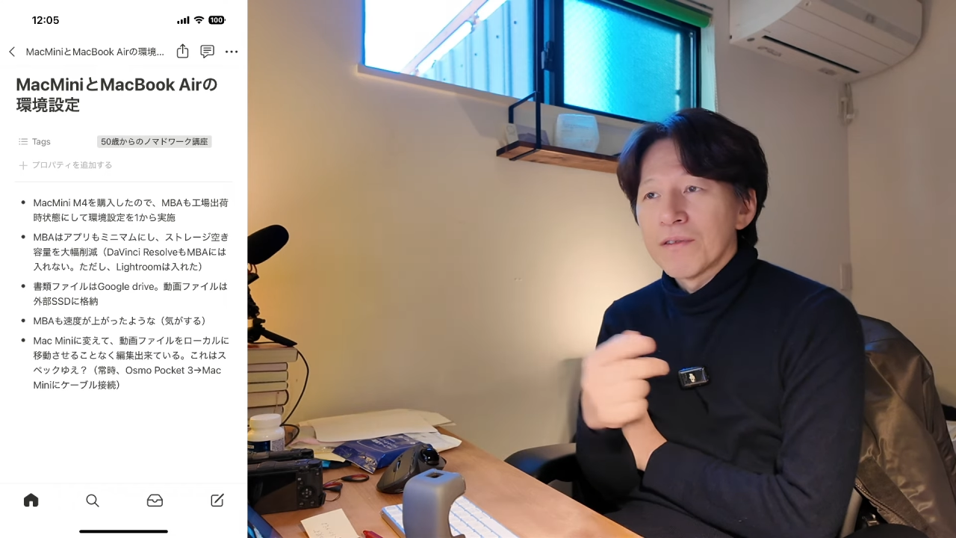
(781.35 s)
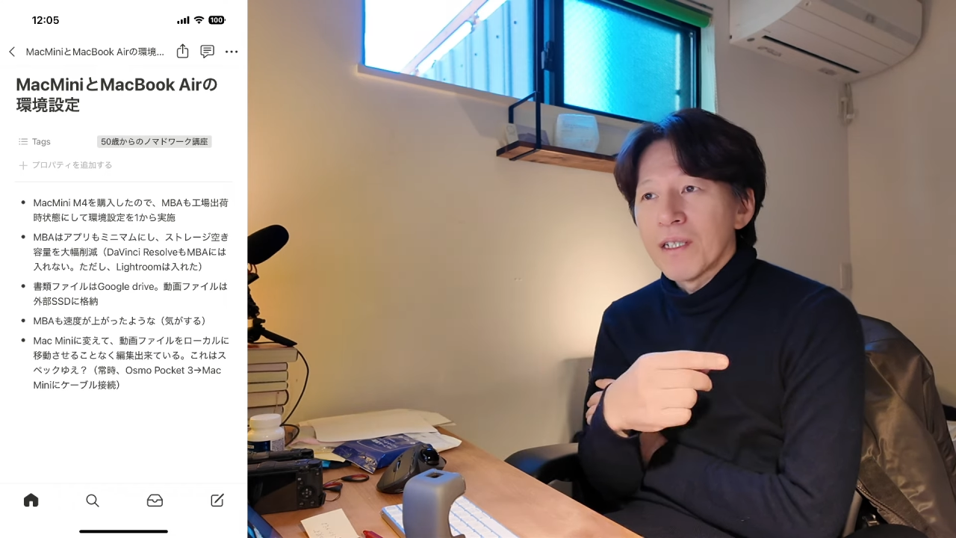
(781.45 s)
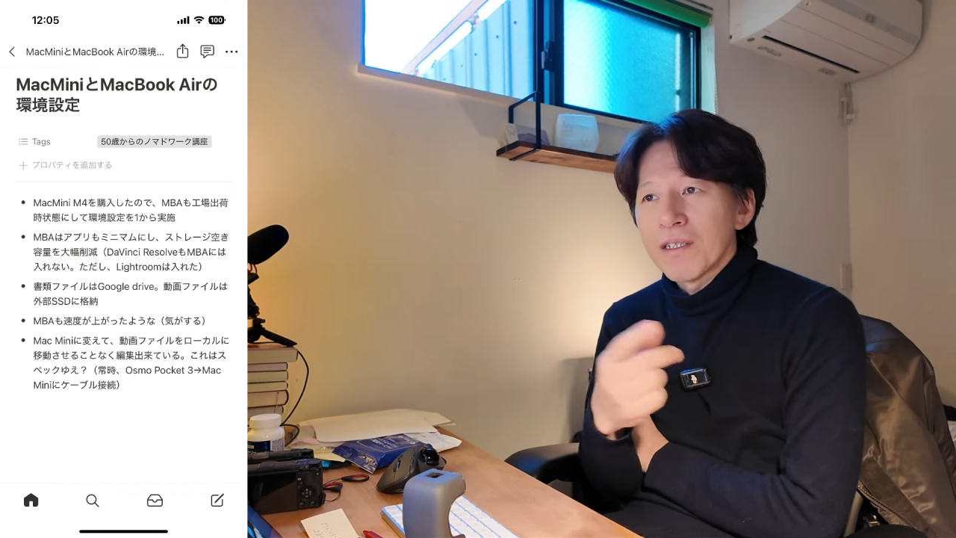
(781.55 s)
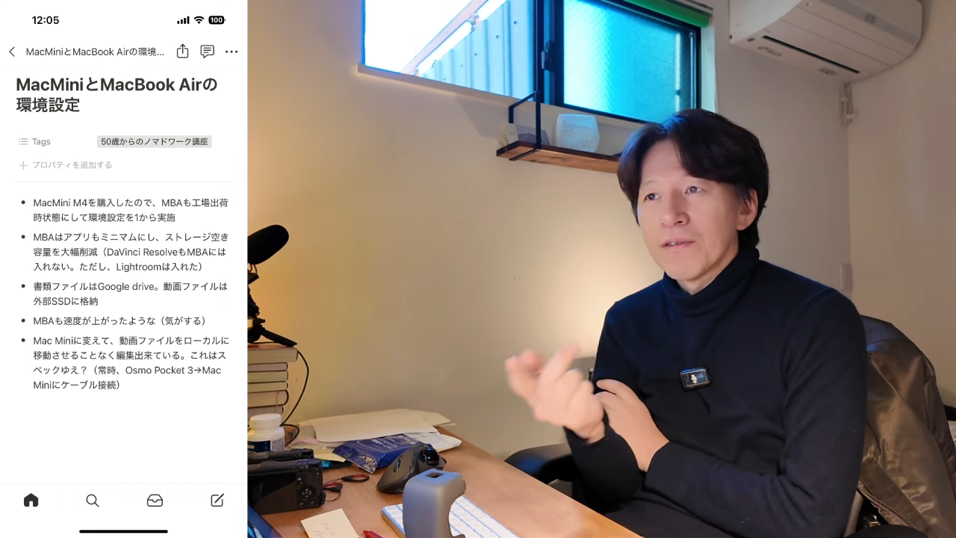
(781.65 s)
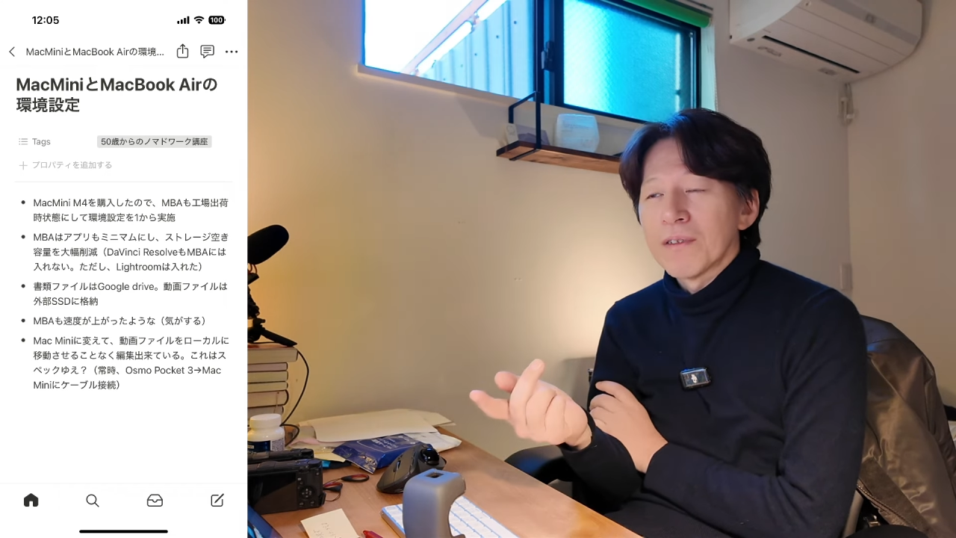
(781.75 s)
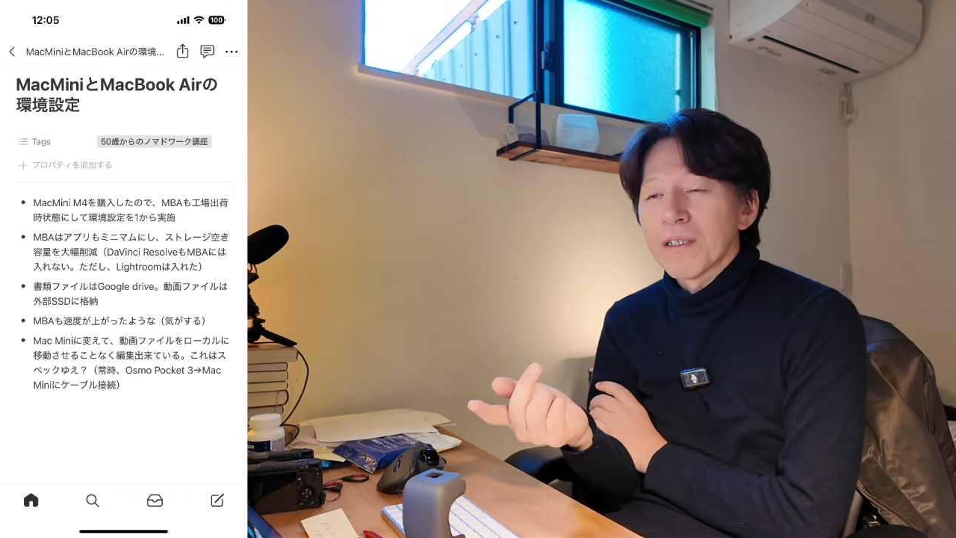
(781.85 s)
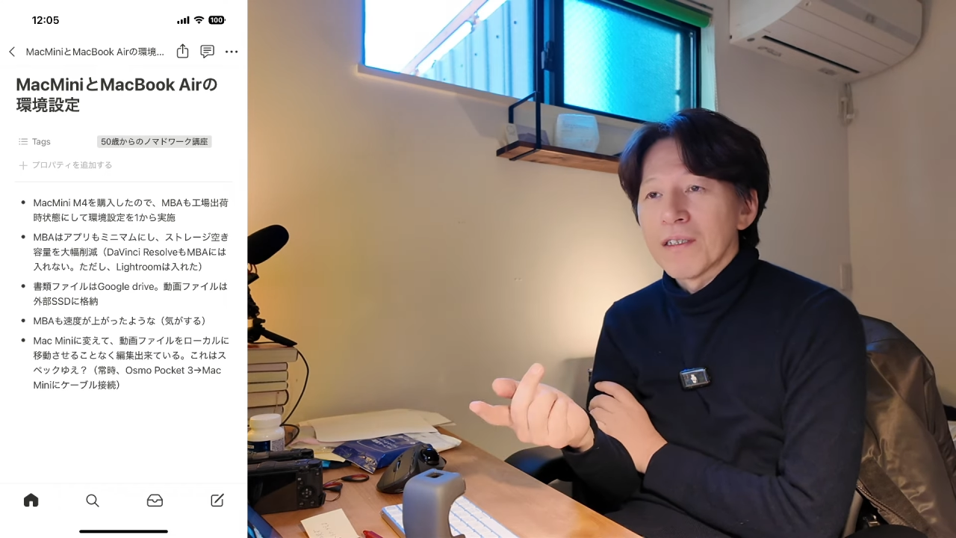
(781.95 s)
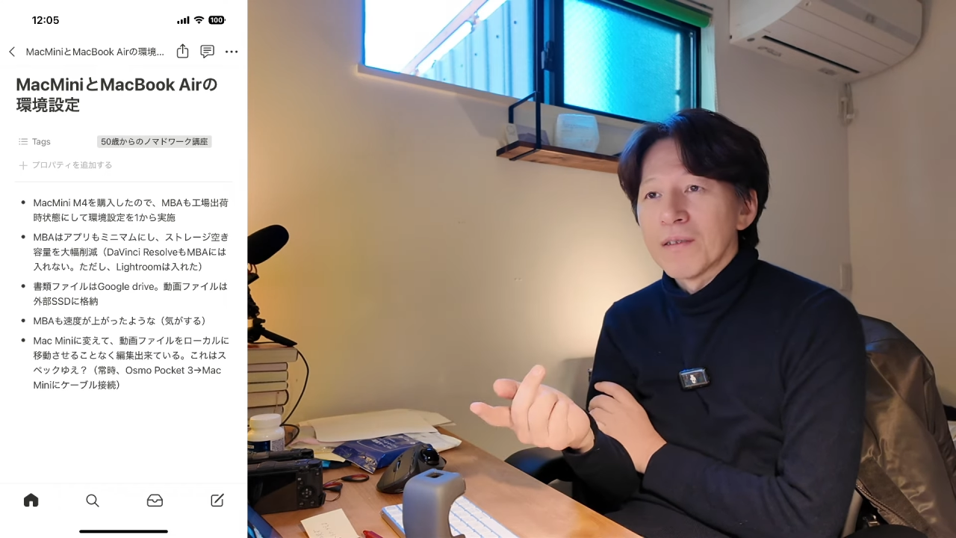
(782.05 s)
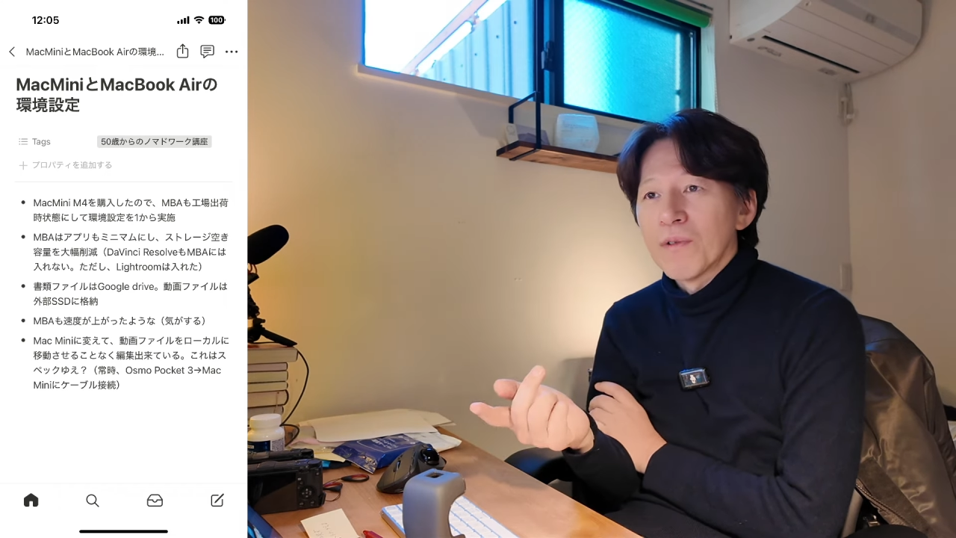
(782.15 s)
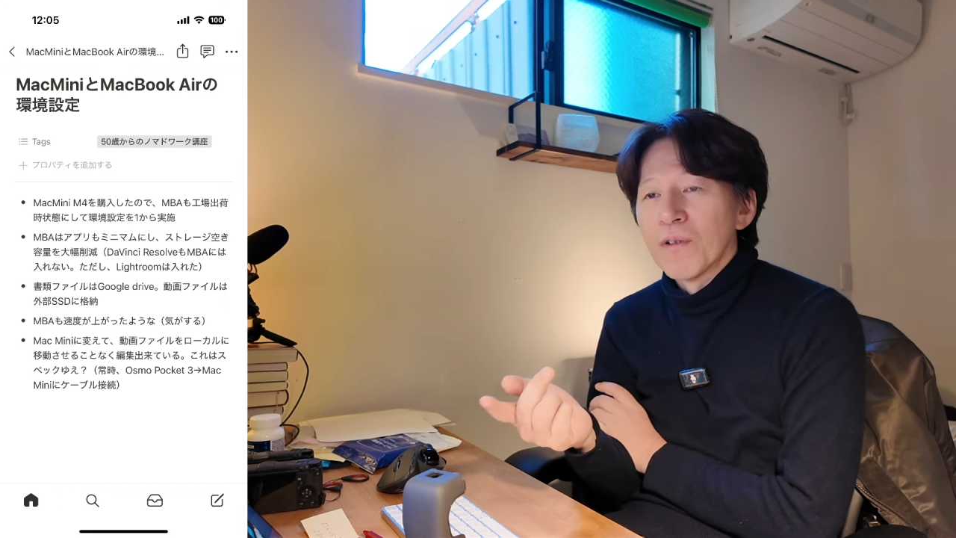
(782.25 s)
集できるんだけ
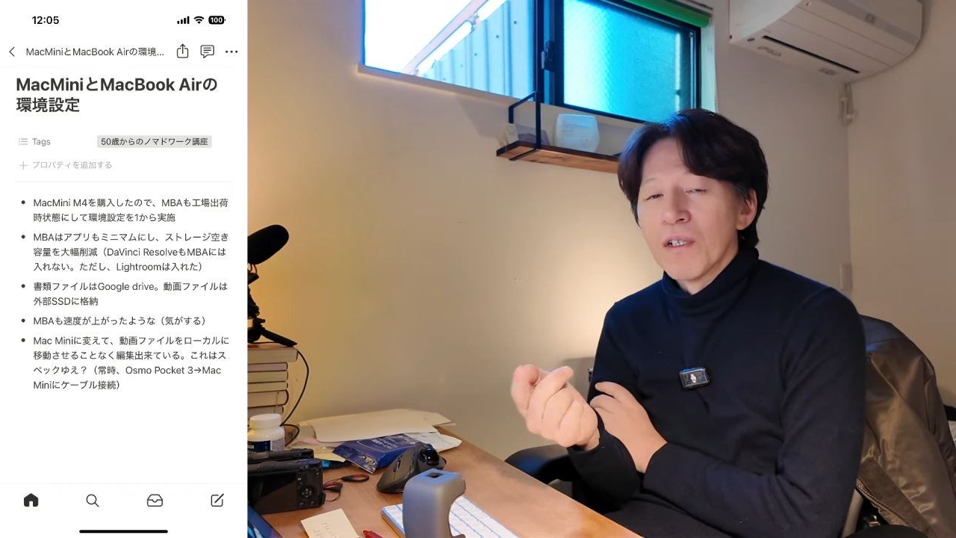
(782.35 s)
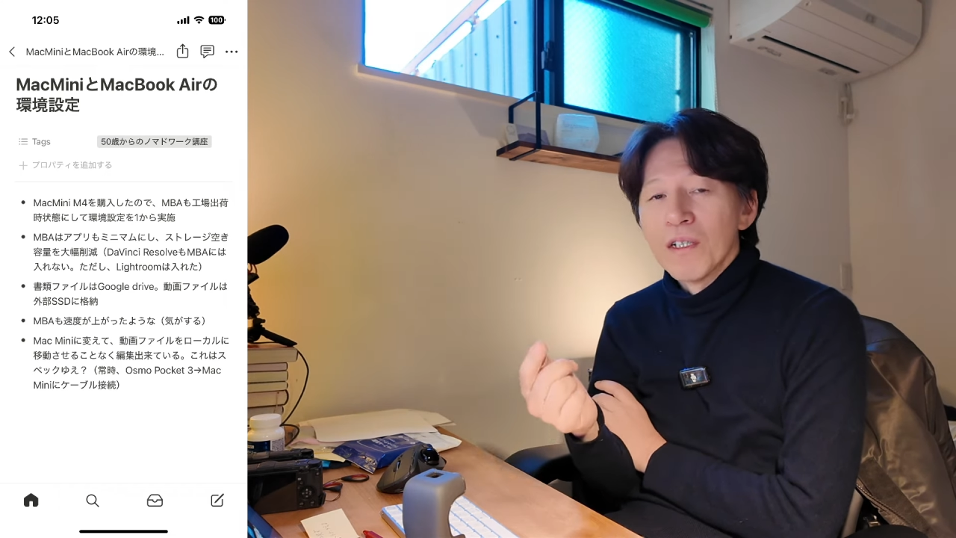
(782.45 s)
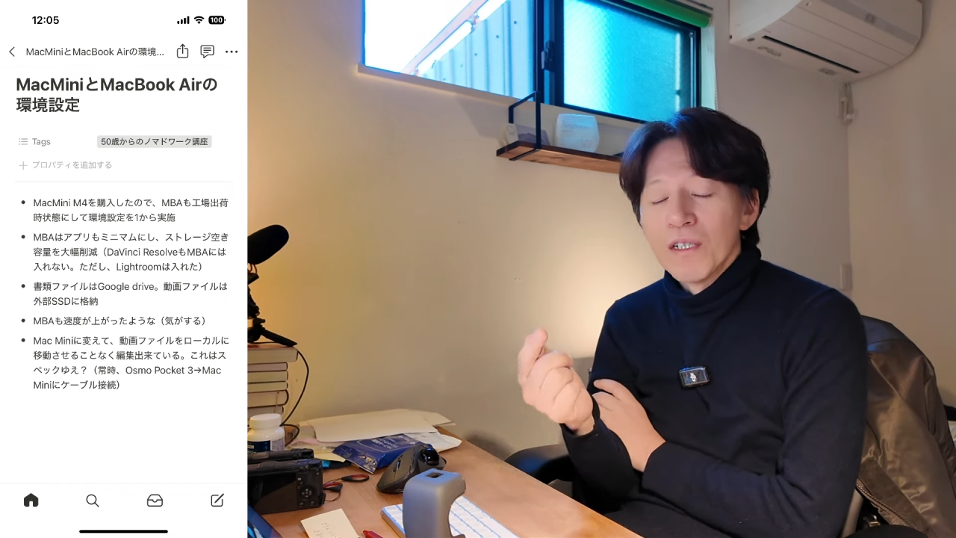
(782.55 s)
れども、